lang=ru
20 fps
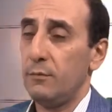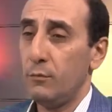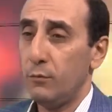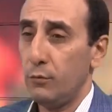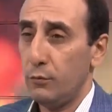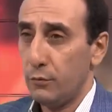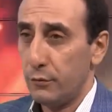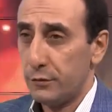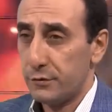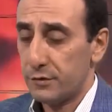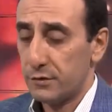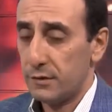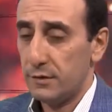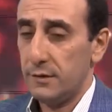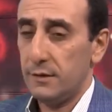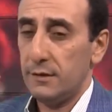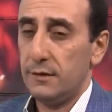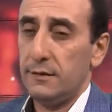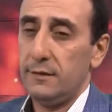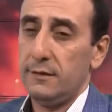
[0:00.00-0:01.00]
мощь,
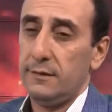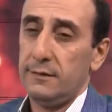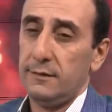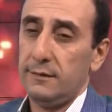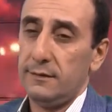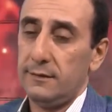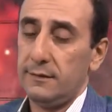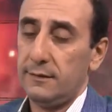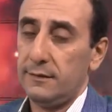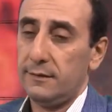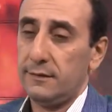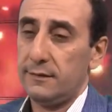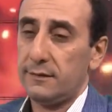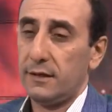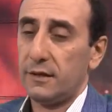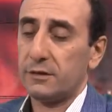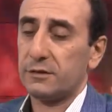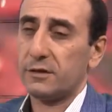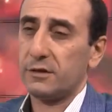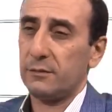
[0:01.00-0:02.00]
Э,
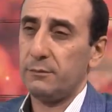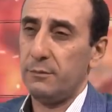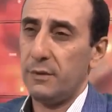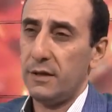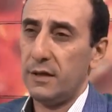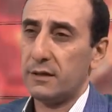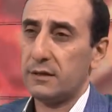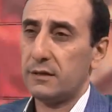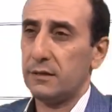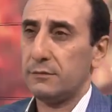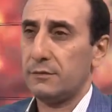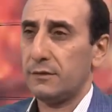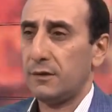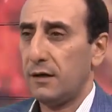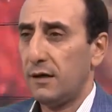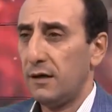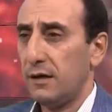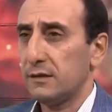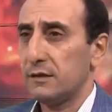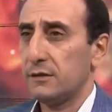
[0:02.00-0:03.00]
наших беков,
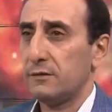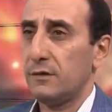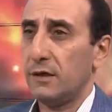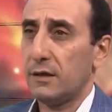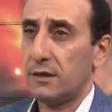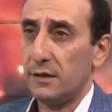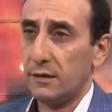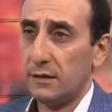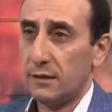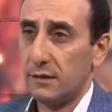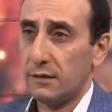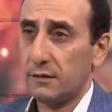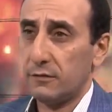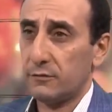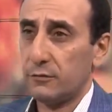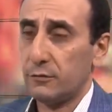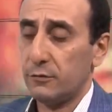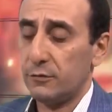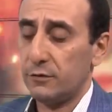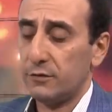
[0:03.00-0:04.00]
ханов,
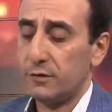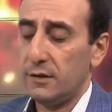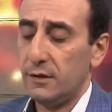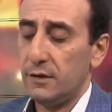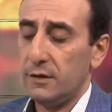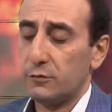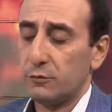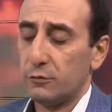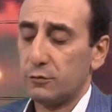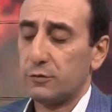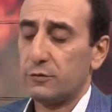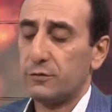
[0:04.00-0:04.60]
агаларов, то есть то,